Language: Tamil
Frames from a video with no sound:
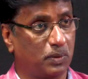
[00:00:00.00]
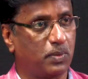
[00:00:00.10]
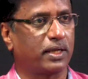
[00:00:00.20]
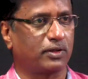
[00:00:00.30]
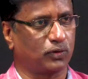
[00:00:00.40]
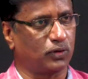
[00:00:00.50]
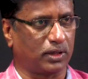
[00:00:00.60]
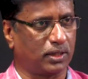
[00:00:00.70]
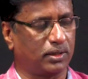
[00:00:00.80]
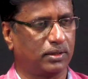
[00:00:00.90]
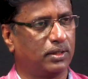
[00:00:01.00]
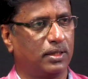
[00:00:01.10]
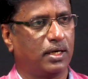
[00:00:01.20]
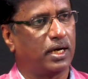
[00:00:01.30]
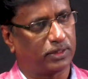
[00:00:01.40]
வருமானத்தை சொல்கிறேன் நான்
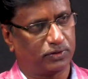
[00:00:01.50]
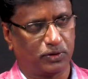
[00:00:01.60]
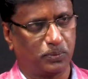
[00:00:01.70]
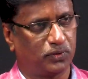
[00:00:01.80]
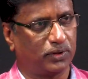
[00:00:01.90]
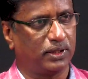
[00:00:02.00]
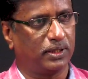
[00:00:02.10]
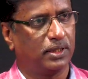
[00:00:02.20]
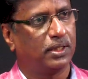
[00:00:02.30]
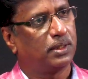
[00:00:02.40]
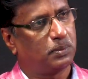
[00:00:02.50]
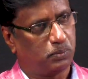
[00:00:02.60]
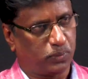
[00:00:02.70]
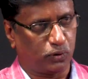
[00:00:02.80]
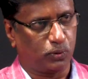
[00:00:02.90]
அரசுக்கும் சரி
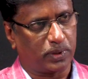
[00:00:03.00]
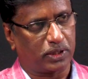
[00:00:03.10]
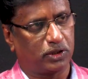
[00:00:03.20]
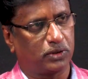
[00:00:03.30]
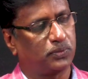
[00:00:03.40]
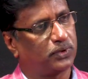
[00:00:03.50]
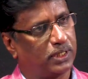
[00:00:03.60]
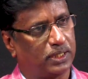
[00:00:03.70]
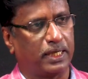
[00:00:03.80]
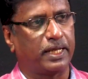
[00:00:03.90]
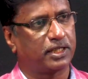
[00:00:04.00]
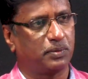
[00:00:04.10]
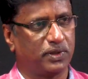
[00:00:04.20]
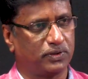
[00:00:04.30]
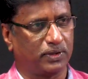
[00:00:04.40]
பொதுமக்களுக்கும் சரி
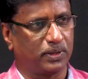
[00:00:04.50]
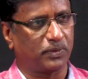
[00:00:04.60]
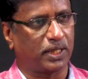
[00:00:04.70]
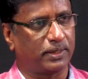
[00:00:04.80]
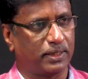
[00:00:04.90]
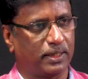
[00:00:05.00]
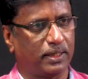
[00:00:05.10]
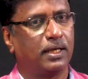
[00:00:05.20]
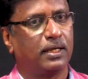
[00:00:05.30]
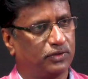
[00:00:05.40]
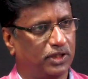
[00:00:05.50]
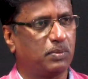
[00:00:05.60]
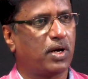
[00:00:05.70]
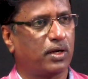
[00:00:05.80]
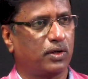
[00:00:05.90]
எல்லாருக்குமே சரி அதனால்
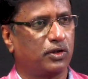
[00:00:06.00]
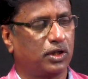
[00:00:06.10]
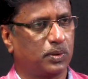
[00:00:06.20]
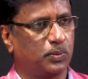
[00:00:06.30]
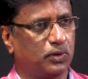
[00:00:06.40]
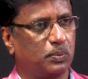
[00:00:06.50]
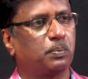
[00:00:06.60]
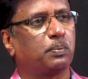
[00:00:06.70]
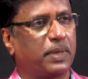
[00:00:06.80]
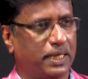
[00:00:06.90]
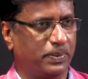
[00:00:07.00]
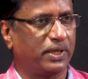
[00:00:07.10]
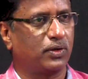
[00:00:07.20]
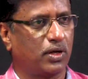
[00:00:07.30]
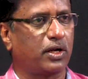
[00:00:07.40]
சினிமா ஆரோக்கியம் இருக்கும்போது பல
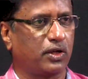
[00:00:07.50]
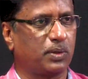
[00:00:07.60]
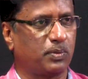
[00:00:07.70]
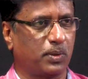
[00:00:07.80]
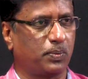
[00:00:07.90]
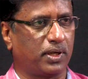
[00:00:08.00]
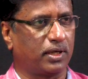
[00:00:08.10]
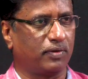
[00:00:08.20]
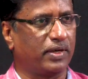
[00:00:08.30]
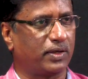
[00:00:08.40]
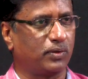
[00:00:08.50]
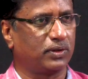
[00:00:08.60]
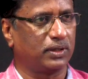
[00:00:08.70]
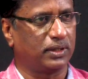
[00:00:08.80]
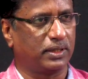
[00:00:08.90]
பேர் இன்னும் ஆரோக்கியமாக இருப்பாங்க வேற
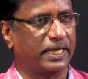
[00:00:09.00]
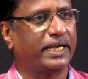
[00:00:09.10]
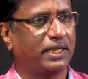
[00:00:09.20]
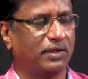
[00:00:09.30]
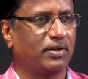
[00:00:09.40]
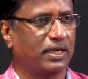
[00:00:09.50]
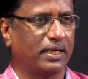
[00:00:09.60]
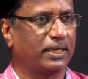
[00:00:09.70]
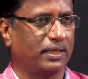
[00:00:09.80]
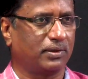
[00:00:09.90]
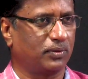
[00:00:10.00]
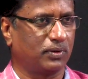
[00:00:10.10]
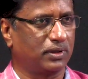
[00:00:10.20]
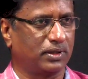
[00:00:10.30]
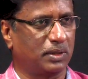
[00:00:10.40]
ஒன்றும் இல்லை நெகட்டிவால என்ன இருக்குது
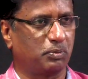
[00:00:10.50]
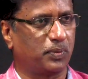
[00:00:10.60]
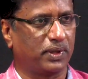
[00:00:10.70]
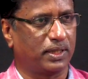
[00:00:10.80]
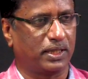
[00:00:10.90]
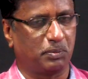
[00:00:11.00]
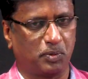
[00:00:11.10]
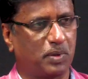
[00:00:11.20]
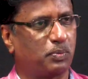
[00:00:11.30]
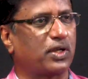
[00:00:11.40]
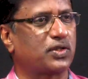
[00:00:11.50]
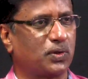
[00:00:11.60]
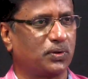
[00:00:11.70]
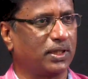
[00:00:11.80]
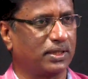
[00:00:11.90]
உங்களுக்கு எப்பவுமே இல்லை எப்பவுமே
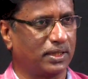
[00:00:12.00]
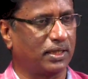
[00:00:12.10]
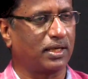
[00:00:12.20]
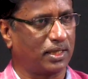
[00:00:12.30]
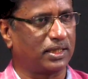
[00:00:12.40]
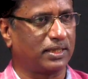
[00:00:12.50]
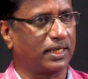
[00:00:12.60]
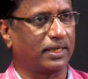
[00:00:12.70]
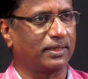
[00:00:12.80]
பாசிட்டிவ் திங்கிங் அதுதான்